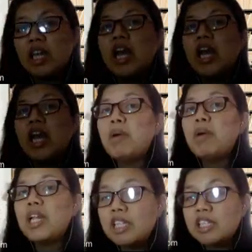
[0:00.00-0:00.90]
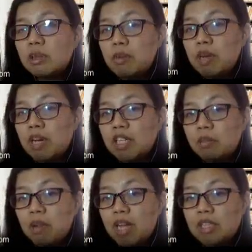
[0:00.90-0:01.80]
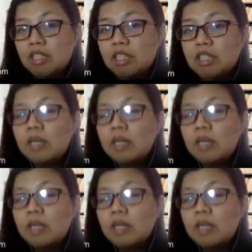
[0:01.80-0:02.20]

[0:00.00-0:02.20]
Kabaliktaran sa mga seed plants.